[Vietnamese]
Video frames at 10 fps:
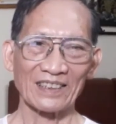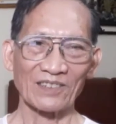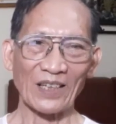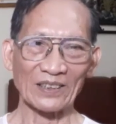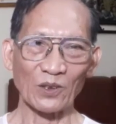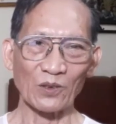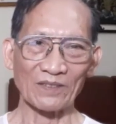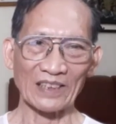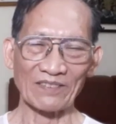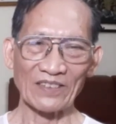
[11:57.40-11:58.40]
đoàn tụ
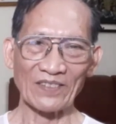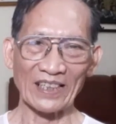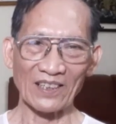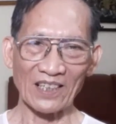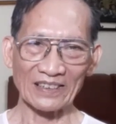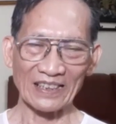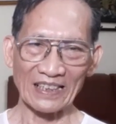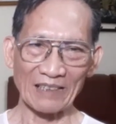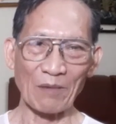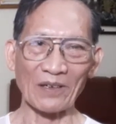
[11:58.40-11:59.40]
cái với vợ con tức
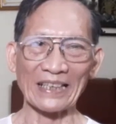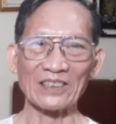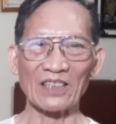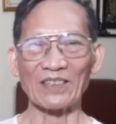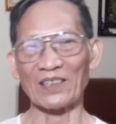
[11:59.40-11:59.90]
là bảo lãnh cho vợ